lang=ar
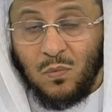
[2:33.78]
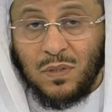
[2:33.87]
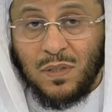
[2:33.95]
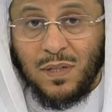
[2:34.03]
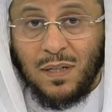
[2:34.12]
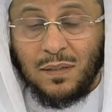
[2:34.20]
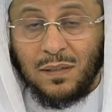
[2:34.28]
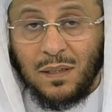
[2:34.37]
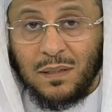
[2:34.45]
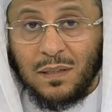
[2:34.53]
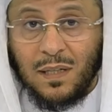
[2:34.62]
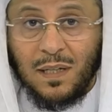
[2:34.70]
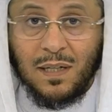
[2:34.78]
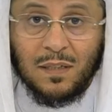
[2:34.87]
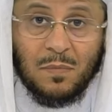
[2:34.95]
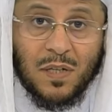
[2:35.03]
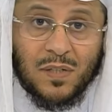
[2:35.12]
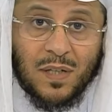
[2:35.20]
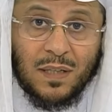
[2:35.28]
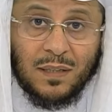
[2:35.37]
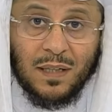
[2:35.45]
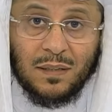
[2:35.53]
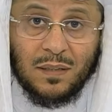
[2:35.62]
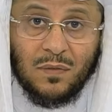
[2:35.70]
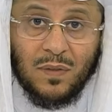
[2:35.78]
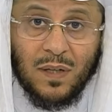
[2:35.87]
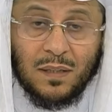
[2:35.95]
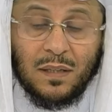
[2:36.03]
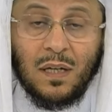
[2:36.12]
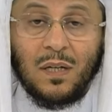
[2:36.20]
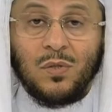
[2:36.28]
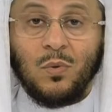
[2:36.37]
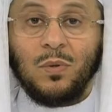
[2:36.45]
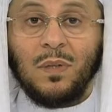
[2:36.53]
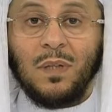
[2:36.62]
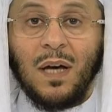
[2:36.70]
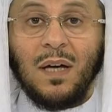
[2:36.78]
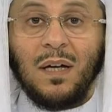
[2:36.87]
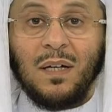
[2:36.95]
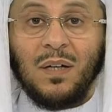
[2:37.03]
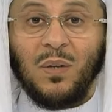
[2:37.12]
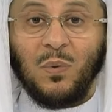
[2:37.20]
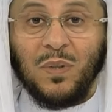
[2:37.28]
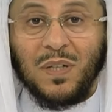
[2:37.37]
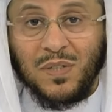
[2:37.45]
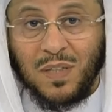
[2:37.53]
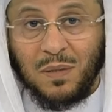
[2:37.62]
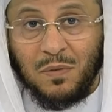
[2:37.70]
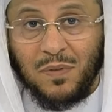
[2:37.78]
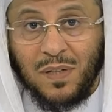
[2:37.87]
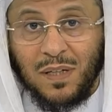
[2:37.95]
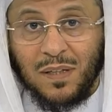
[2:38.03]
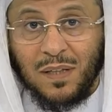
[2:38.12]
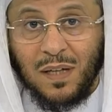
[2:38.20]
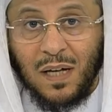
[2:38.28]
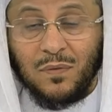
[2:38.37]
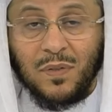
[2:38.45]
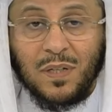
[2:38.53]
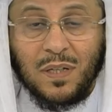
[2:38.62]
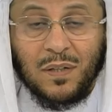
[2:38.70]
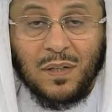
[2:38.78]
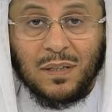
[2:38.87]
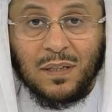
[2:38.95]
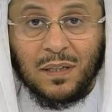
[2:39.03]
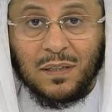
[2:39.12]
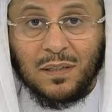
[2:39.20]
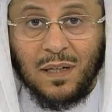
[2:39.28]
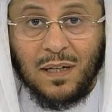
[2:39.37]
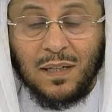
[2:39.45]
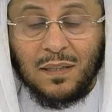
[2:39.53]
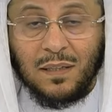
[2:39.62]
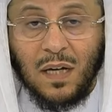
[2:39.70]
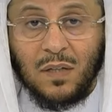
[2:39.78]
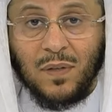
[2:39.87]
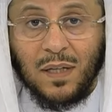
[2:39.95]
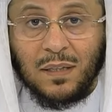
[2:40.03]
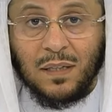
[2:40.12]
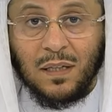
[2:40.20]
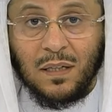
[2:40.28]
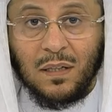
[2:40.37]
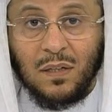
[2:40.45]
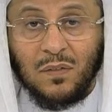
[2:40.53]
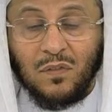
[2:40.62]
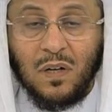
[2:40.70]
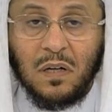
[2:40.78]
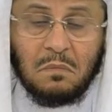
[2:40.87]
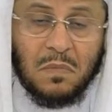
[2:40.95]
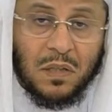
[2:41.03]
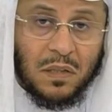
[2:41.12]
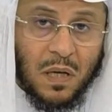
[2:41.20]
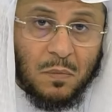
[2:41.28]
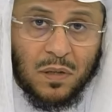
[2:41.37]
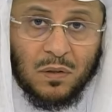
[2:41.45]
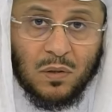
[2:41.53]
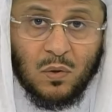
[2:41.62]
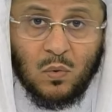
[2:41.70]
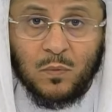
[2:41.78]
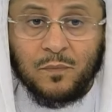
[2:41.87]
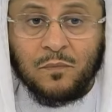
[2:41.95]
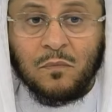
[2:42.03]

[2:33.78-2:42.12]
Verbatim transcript: ولذلك قراءة ما زاد عن الفاتحة سنة وليست بفريضة الفريضة هي قراءة الفاتحة فما دام أنه